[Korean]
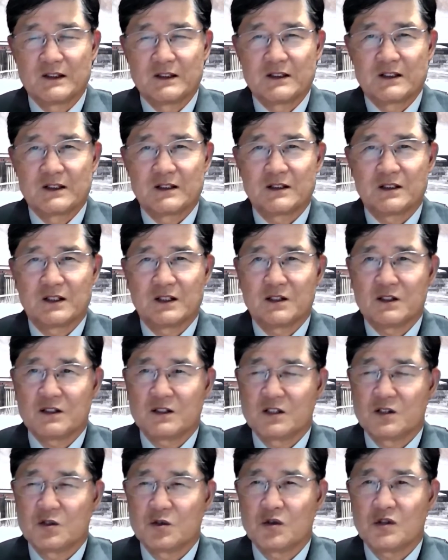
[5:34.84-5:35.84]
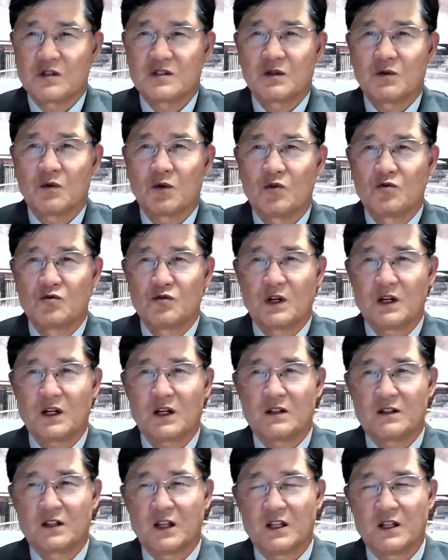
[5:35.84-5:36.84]
근데 이 기도는 참
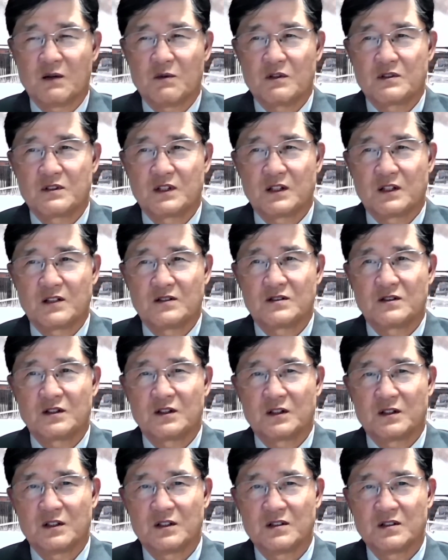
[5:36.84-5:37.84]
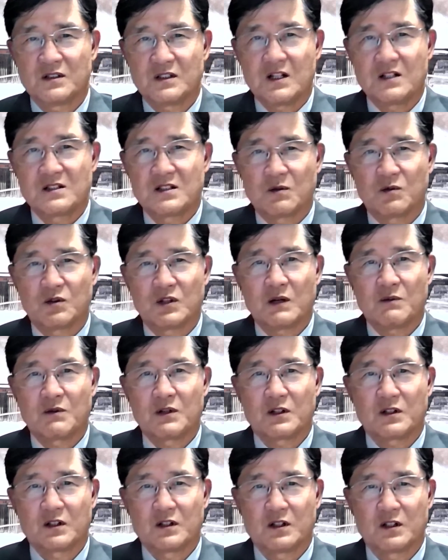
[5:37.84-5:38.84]
온유하게 대답을 잘해서 이스라엘
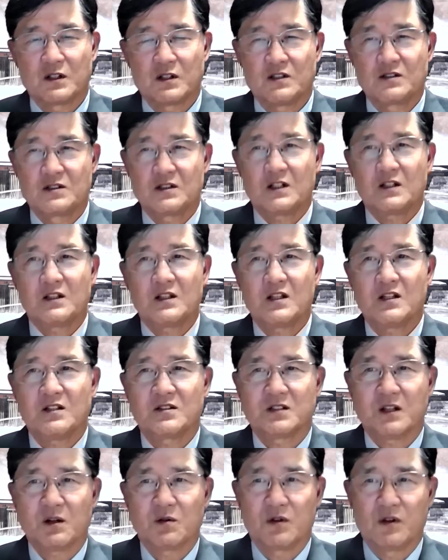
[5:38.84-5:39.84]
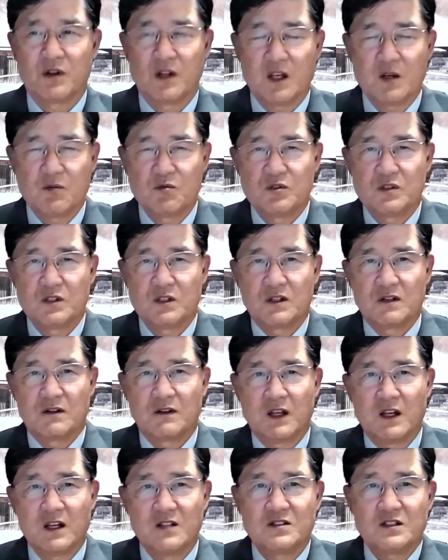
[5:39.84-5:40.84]
잘못하면 이스라엘끼리 싸우는 내분이
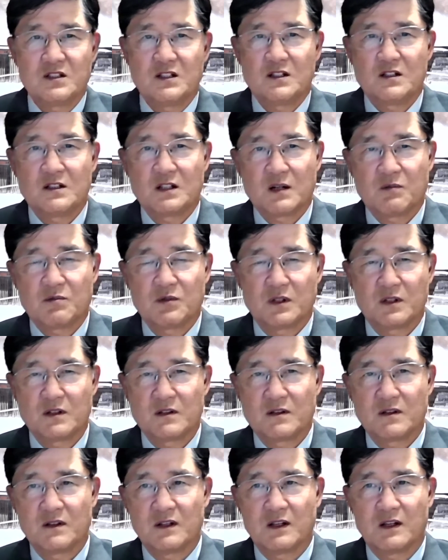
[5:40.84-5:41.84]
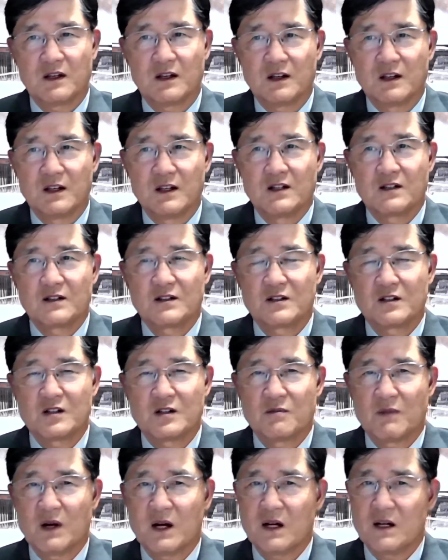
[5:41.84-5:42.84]
네 내전이 네 일어날 뻔했는데 그걸
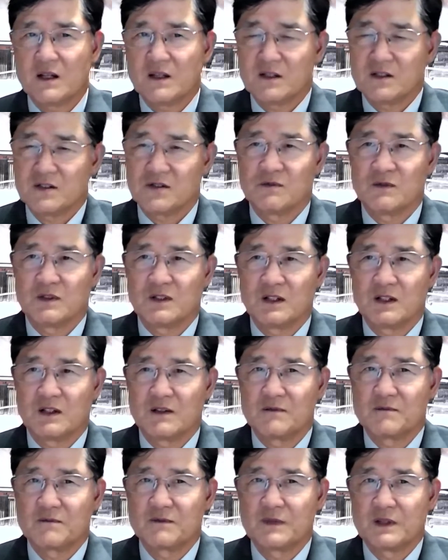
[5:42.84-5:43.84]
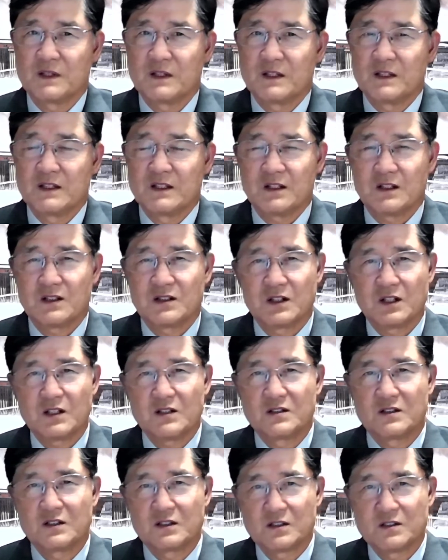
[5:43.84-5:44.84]
막아냈습니다. 그게
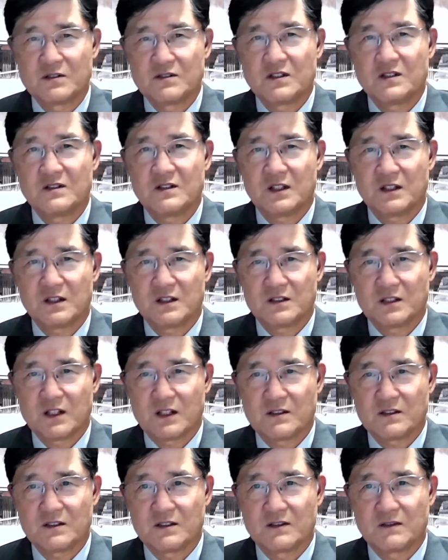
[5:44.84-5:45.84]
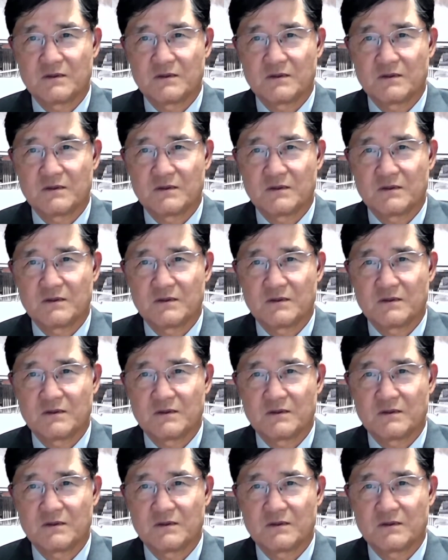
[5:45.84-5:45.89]
더 큰 전쟁인데 사실.